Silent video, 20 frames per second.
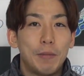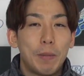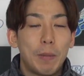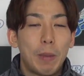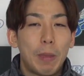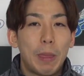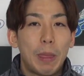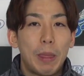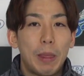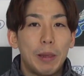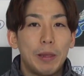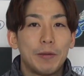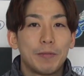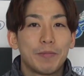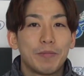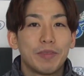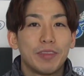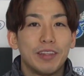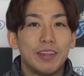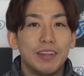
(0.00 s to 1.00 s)
監督も
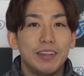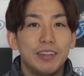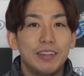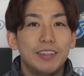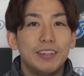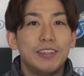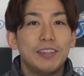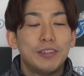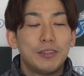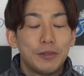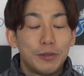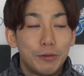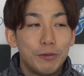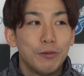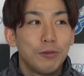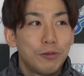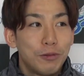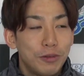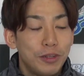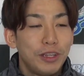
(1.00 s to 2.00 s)
全力でそう
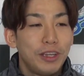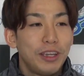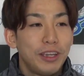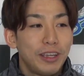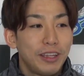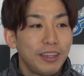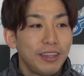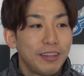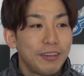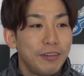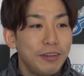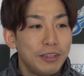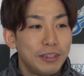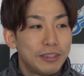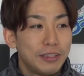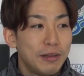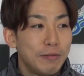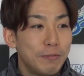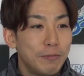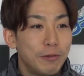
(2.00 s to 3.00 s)
本当に
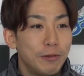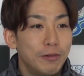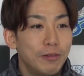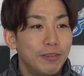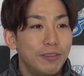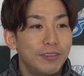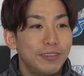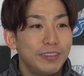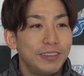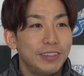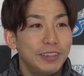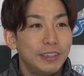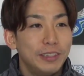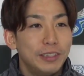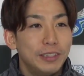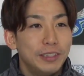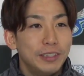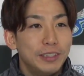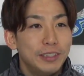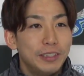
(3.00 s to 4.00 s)
クリスさんも、
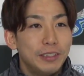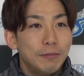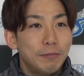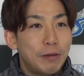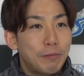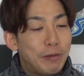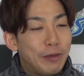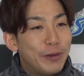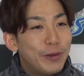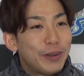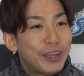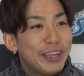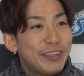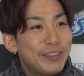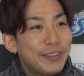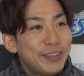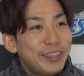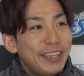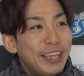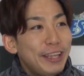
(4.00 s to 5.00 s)
まあ、身を
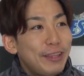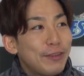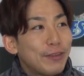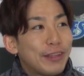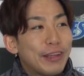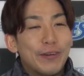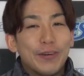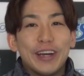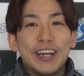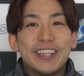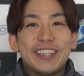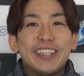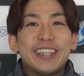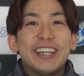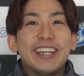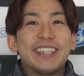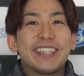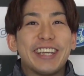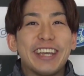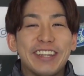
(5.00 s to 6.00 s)
削ってって言ったらおかしい
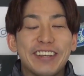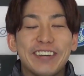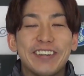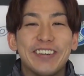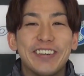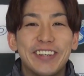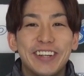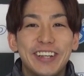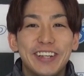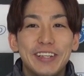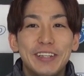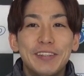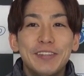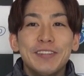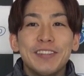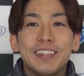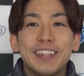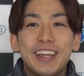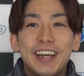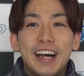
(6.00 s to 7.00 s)
ですけど
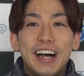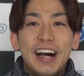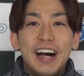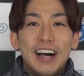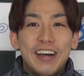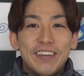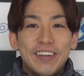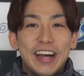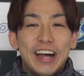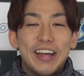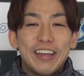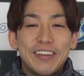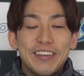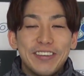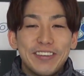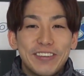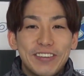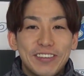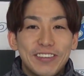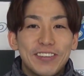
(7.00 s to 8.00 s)
あのああい
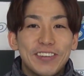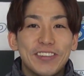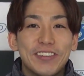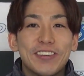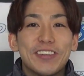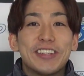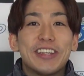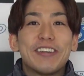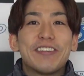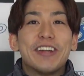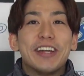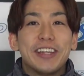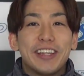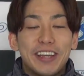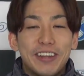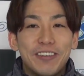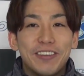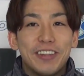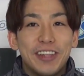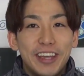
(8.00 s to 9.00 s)
うことをしてくれ
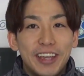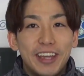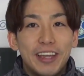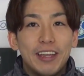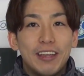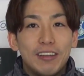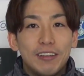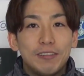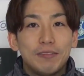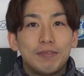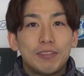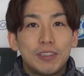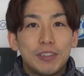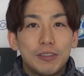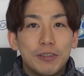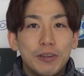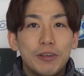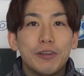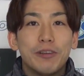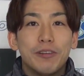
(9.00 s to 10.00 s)
たので
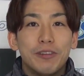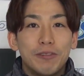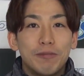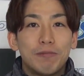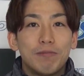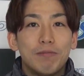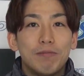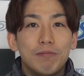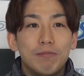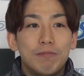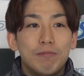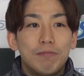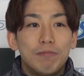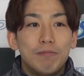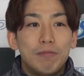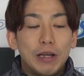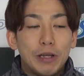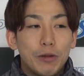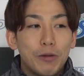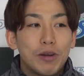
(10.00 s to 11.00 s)
すごい
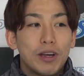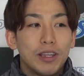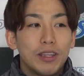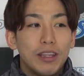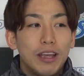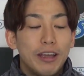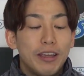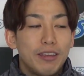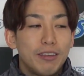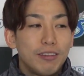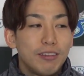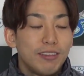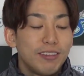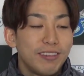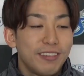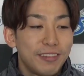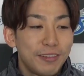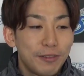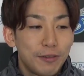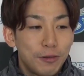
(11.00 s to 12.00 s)
まあ、よかったああいう
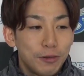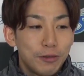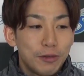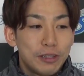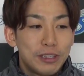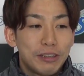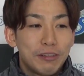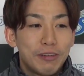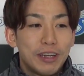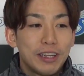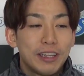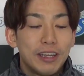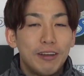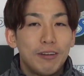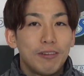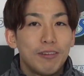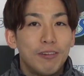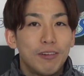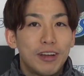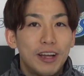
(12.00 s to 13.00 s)
ことをしてくれたお
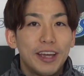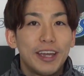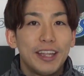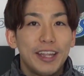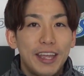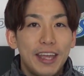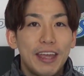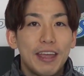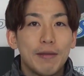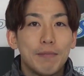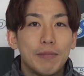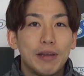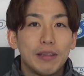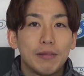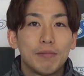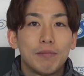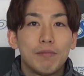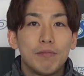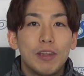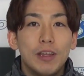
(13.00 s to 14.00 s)
かげで、うん、
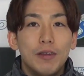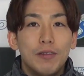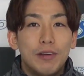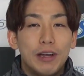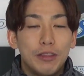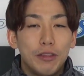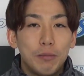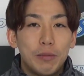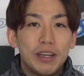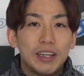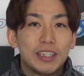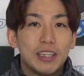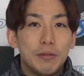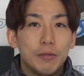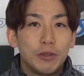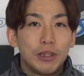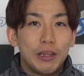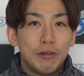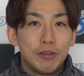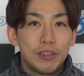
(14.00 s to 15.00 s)
ファンの皆さん
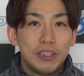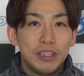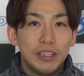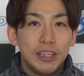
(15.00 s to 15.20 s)
も楽し